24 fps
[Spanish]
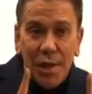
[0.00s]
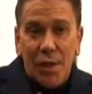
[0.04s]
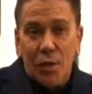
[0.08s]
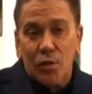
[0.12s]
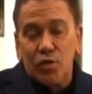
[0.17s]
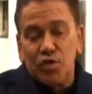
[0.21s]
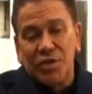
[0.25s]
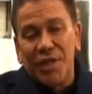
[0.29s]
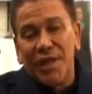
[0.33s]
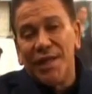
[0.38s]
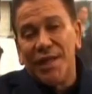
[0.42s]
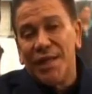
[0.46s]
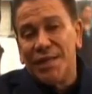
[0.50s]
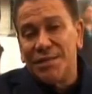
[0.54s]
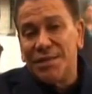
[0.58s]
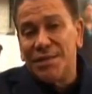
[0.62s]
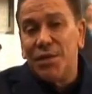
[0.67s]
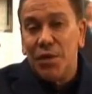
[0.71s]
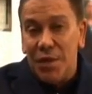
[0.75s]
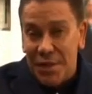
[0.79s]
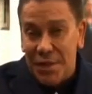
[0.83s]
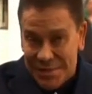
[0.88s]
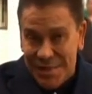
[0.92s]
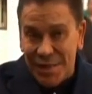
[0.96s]
Usted
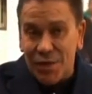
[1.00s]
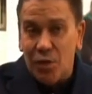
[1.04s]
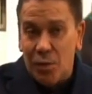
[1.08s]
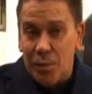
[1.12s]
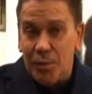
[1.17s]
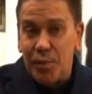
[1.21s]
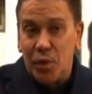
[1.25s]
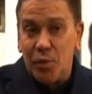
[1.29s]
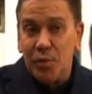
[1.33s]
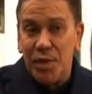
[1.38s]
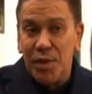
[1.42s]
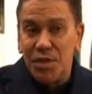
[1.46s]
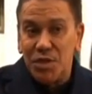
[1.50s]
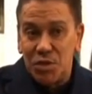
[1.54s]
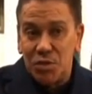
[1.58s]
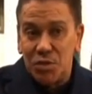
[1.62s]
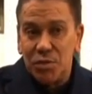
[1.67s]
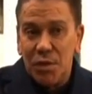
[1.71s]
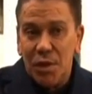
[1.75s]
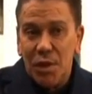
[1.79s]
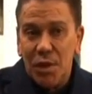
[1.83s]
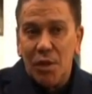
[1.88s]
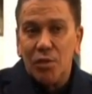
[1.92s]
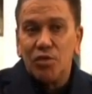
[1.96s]
ejerce ese compromiso
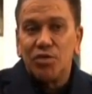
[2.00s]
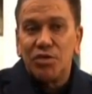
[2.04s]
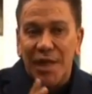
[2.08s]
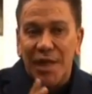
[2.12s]
Usted